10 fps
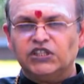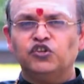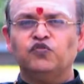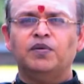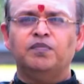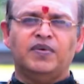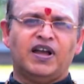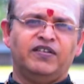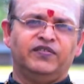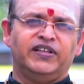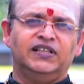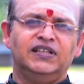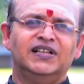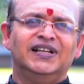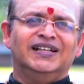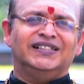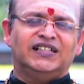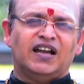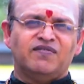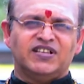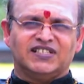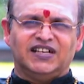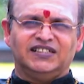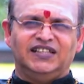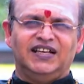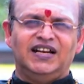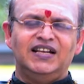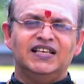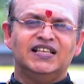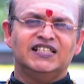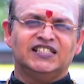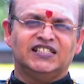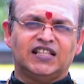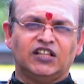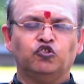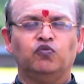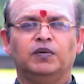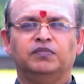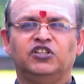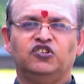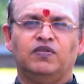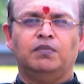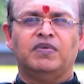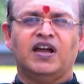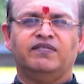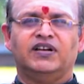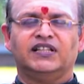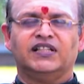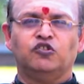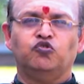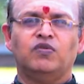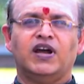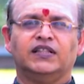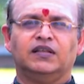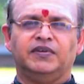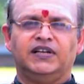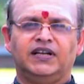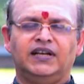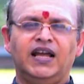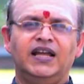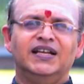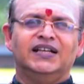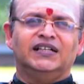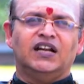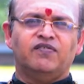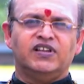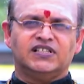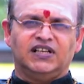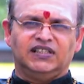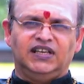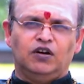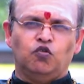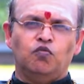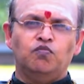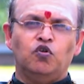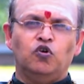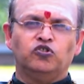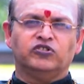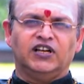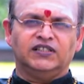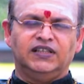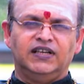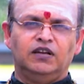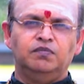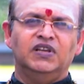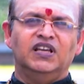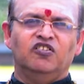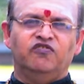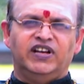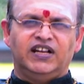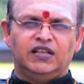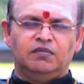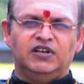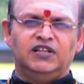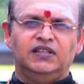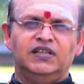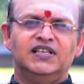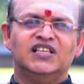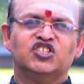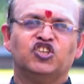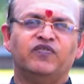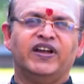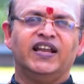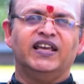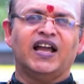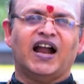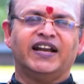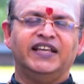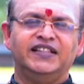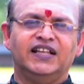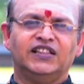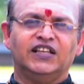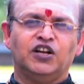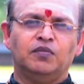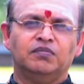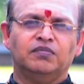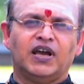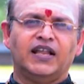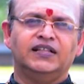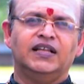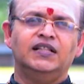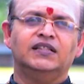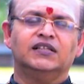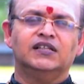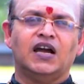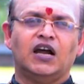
திருவம்பாவை வந்து நவசக்திகள் தத்துவம் திருவம்பாவோட தத்துவார்த்தம் என்னென்னா நவசக்திகள் ஒம்பது சக்திகளும் விரதம் இருந்து சிவனை அடைந்த தினம் அதுதான் திரு